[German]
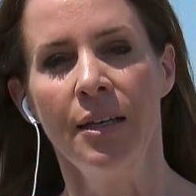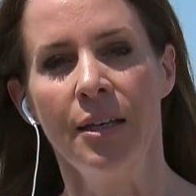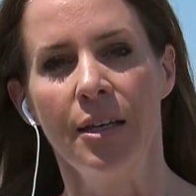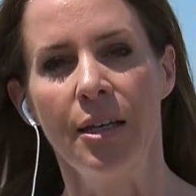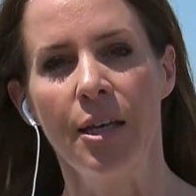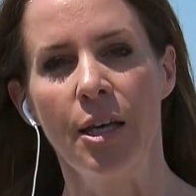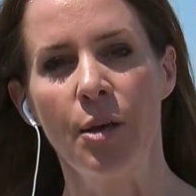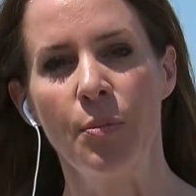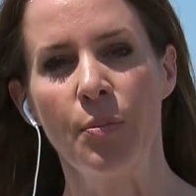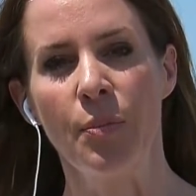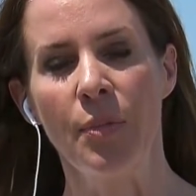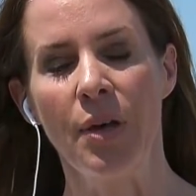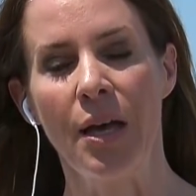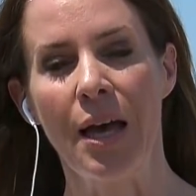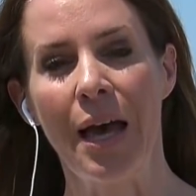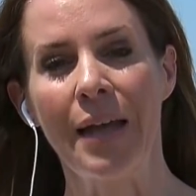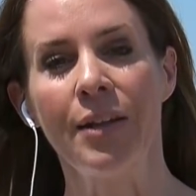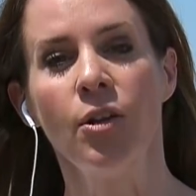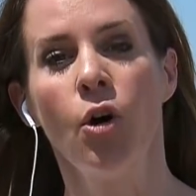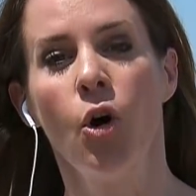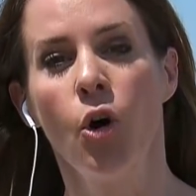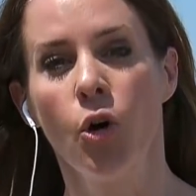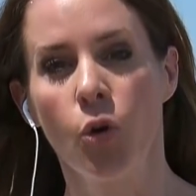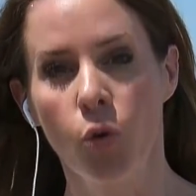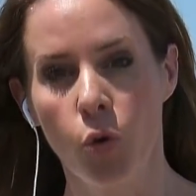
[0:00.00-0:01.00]
ähm,
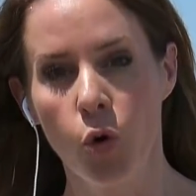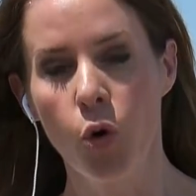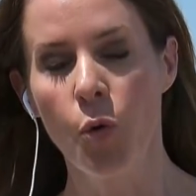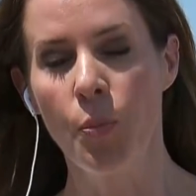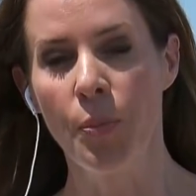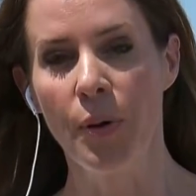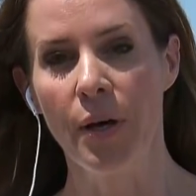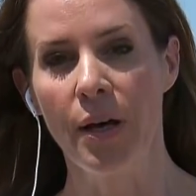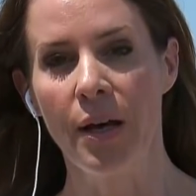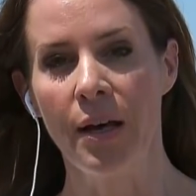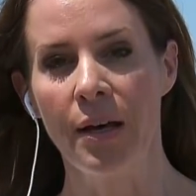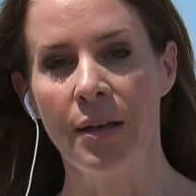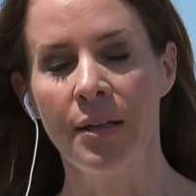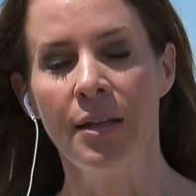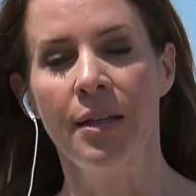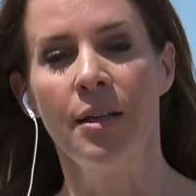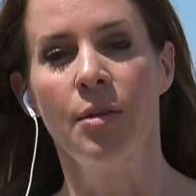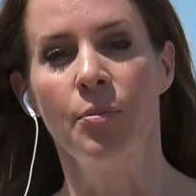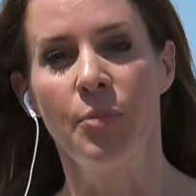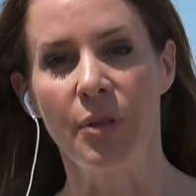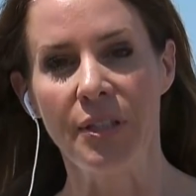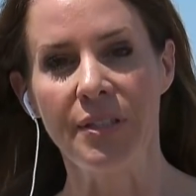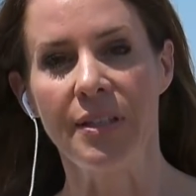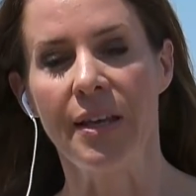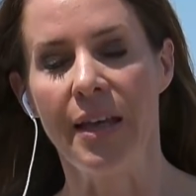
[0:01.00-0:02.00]
an Europa,
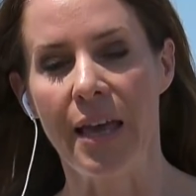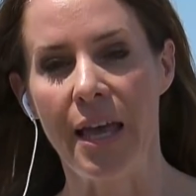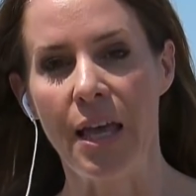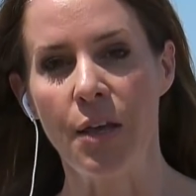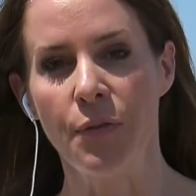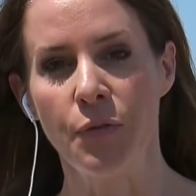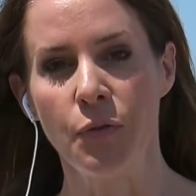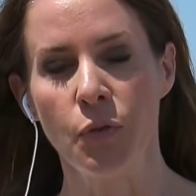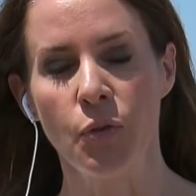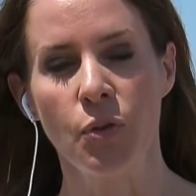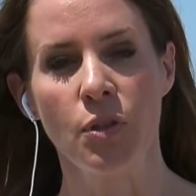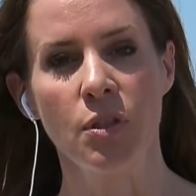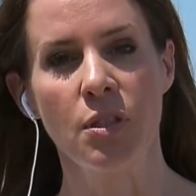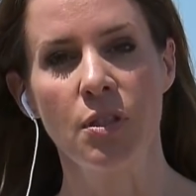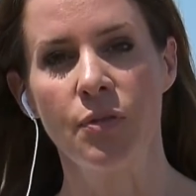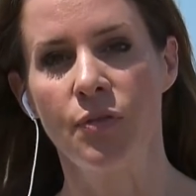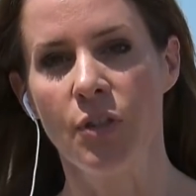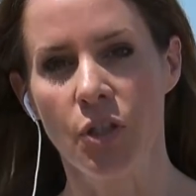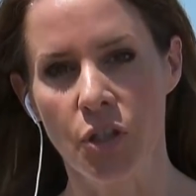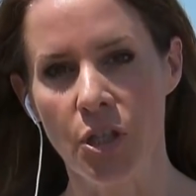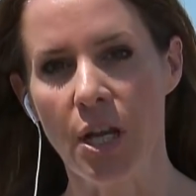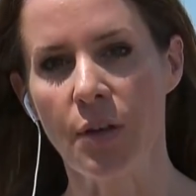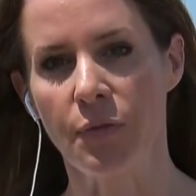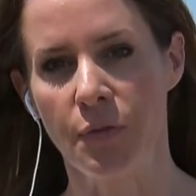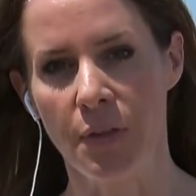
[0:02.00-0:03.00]
bitte helft uns,
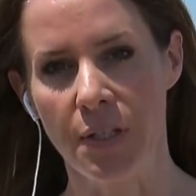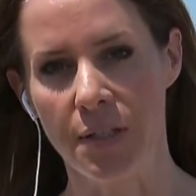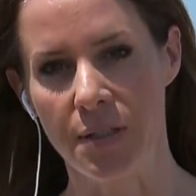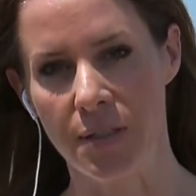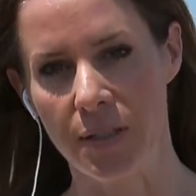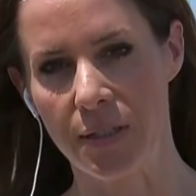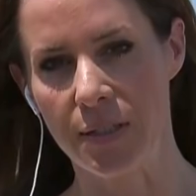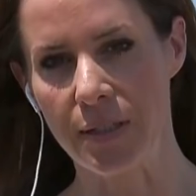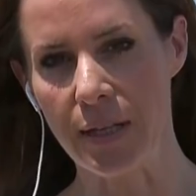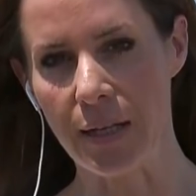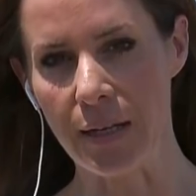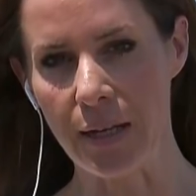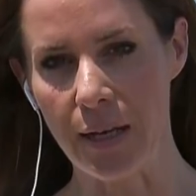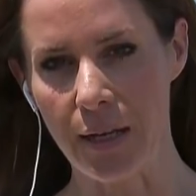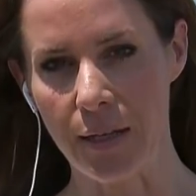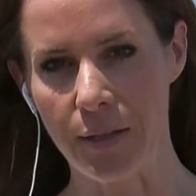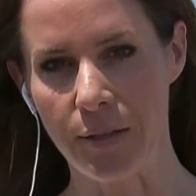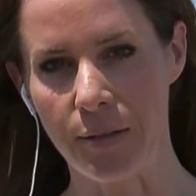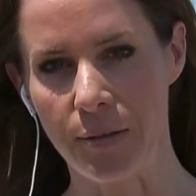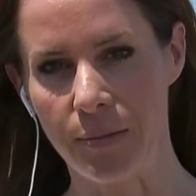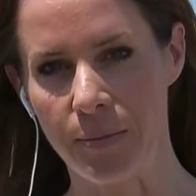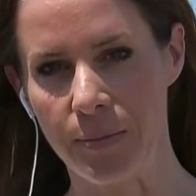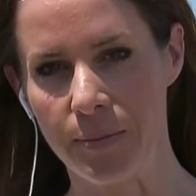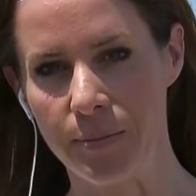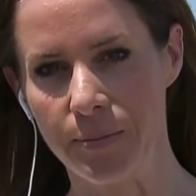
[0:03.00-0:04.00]
wir schaffen es nicht
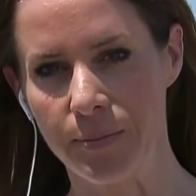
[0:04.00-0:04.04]
alleine.